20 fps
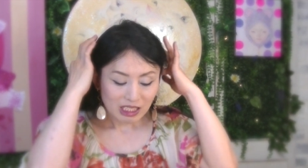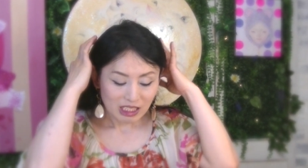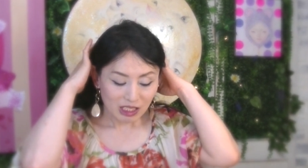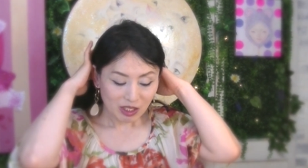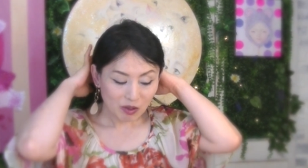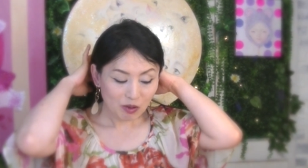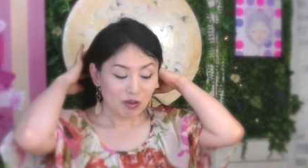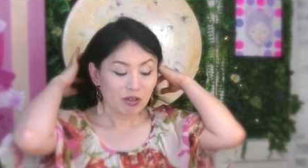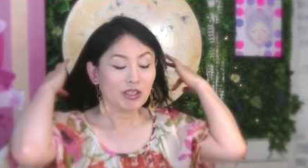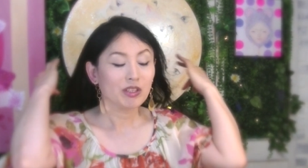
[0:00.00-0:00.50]

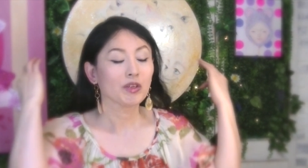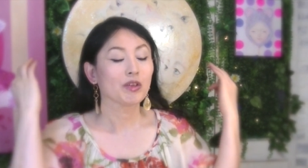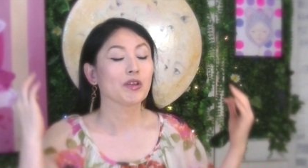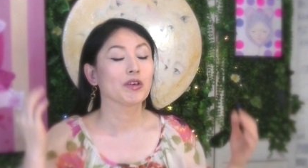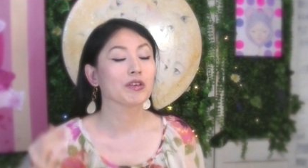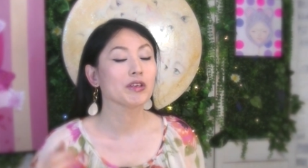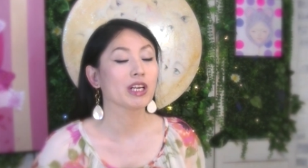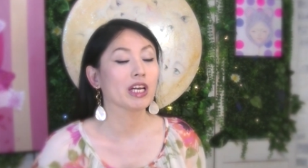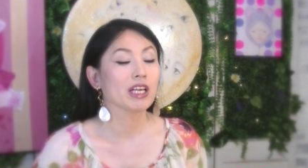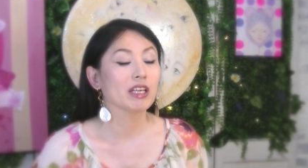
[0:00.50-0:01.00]
日本にど
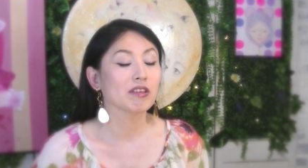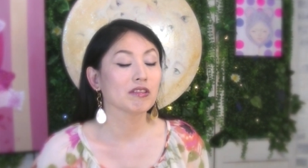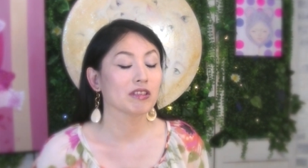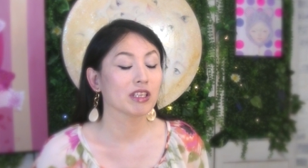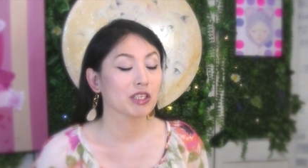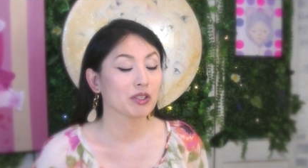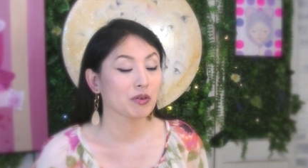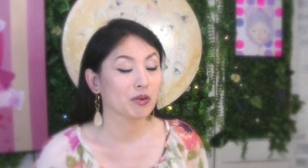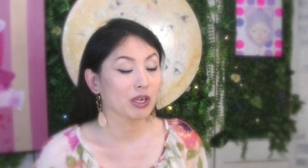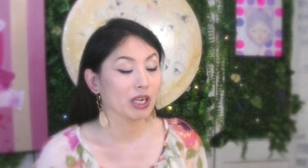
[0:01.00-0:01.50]
のぐらいいるん
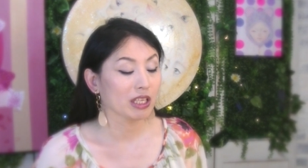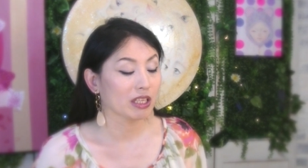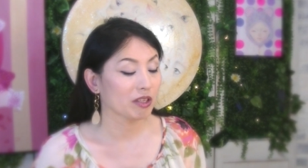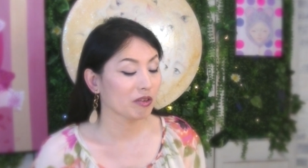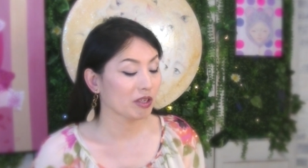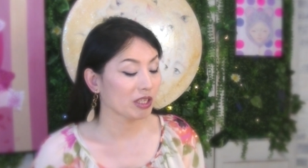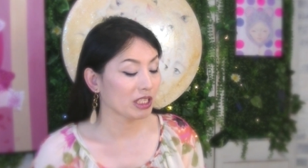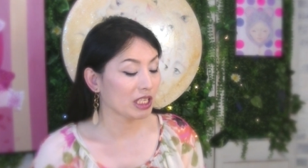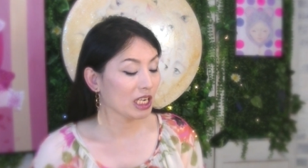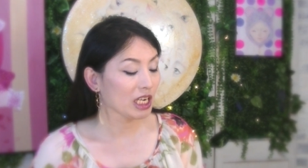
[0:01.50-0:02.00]
でしょうかって
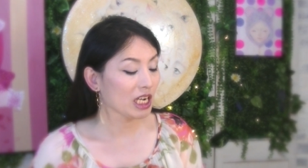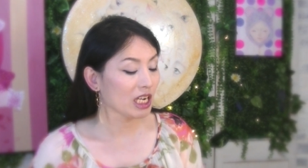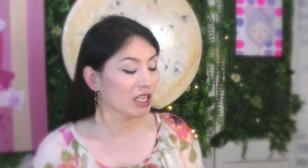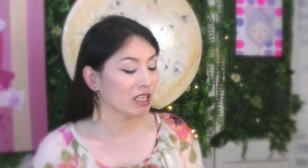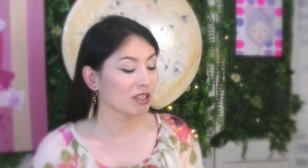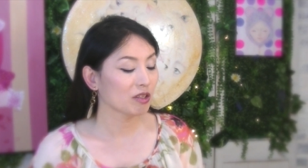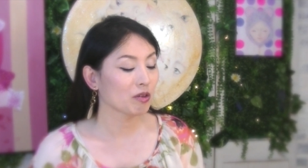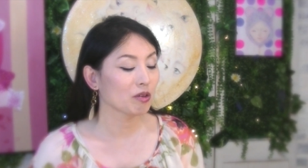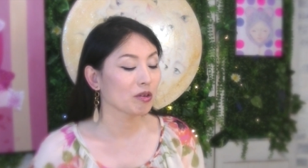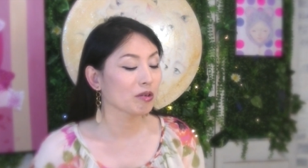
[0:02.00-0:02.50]
いうか、世界
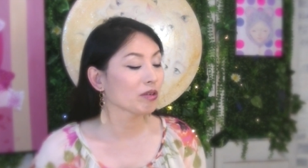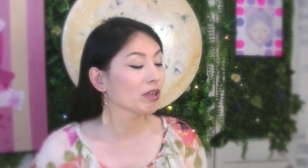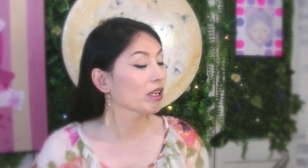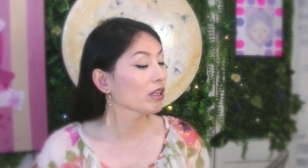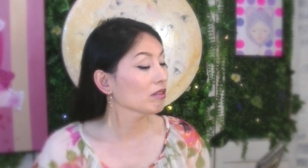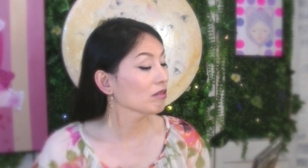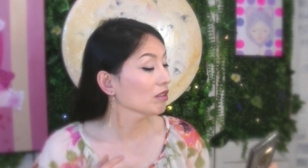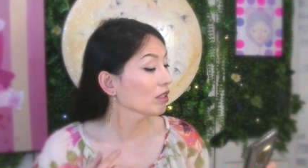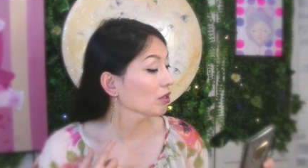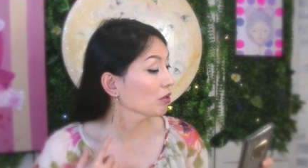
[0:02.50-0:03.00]
にどのぐらい
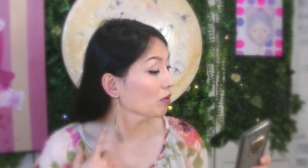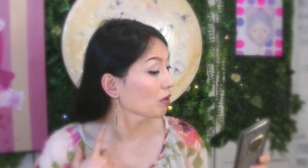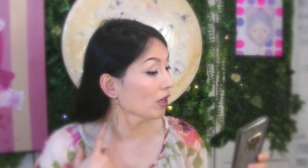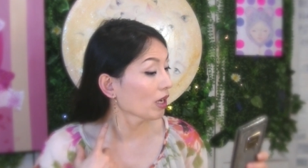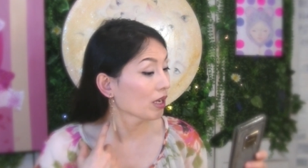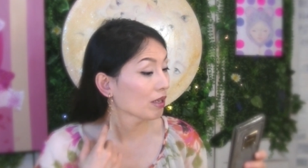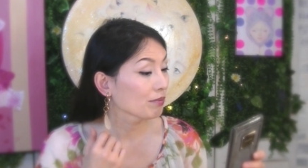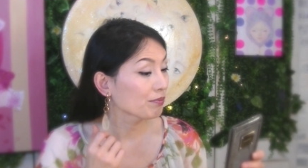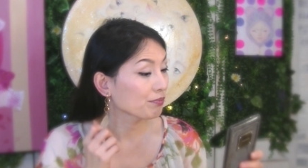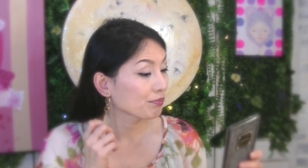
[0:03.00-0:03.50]
いるんでしょう
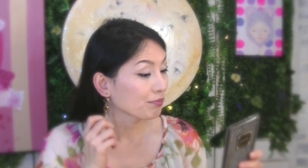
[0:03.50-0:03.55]
か。